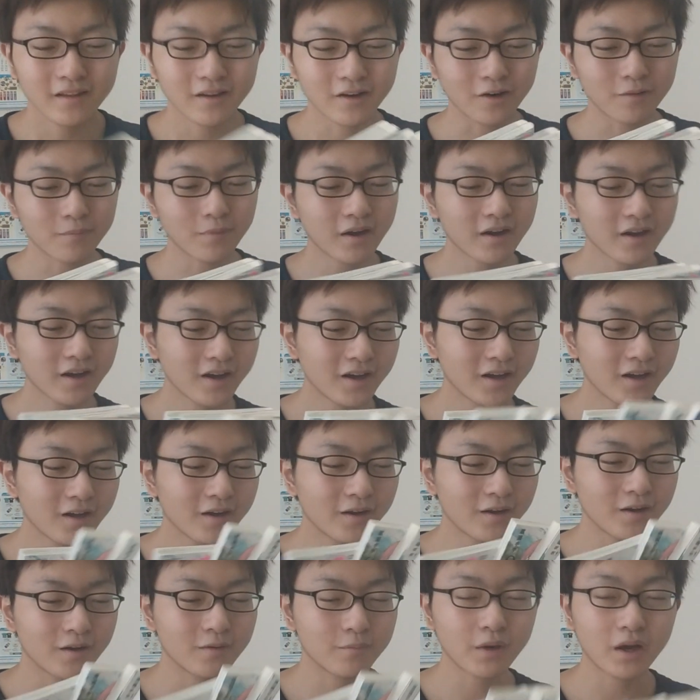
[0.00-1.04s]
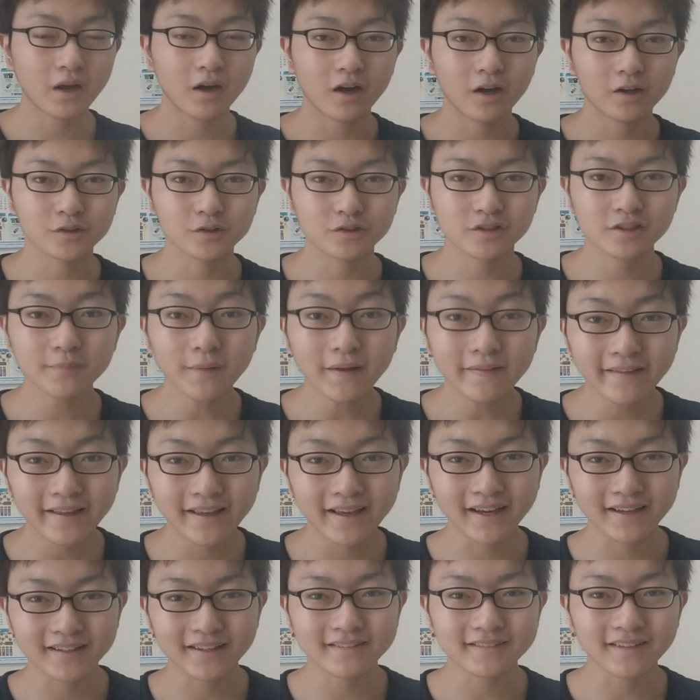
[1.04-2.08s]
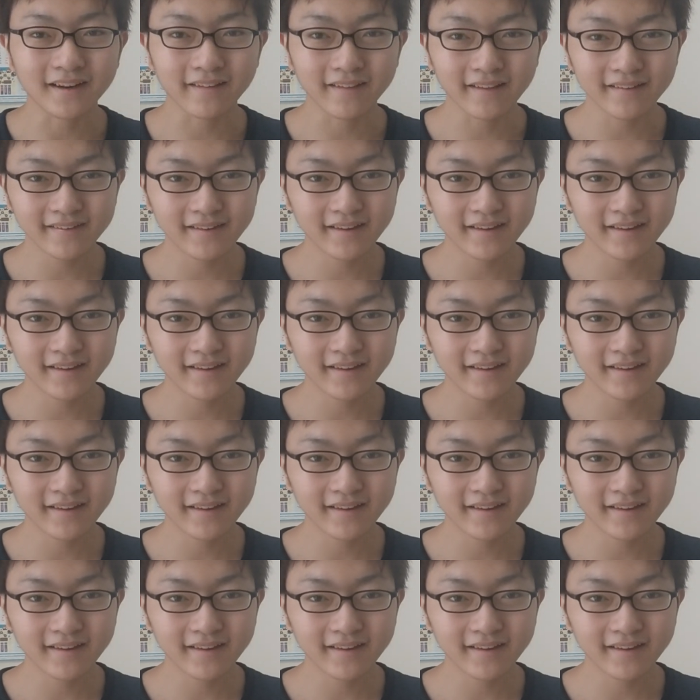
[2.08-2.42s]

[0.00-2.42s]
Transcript: 漫画、つまんない映画だったらね、